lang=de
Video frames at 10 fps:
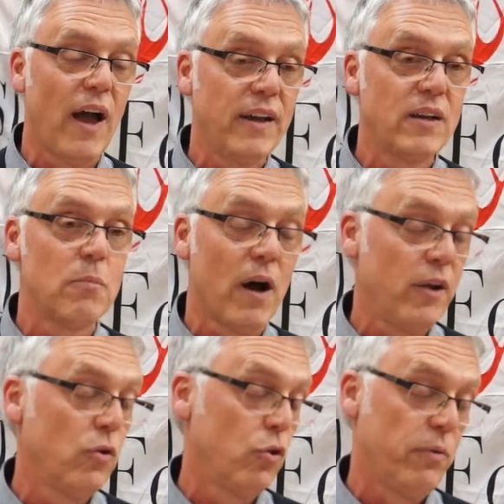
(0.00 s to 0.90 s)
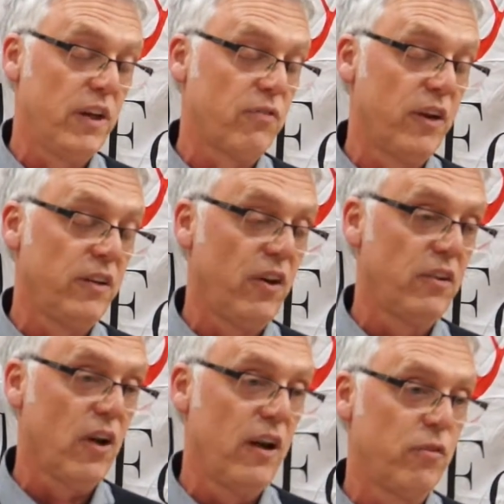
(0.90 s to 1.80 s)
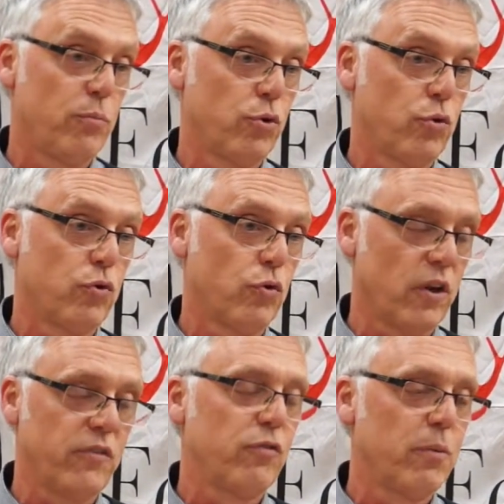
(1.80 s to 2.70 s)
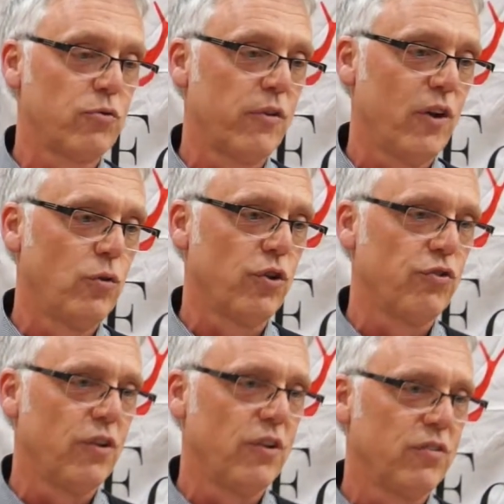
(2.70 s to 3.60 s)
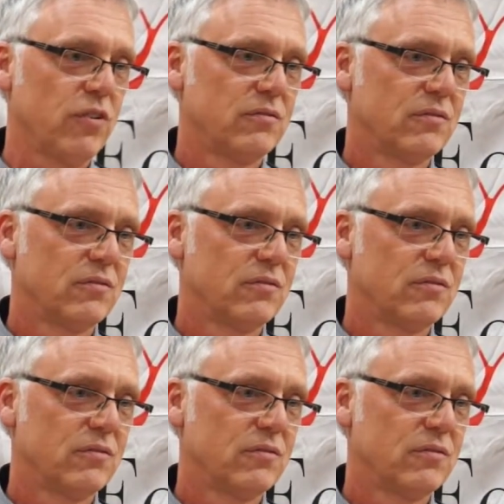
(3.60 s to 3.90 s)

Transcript: eigene Meinung über die Qualität der einzelnen Produkte. Das ist manchmal sehr unterschiedlich.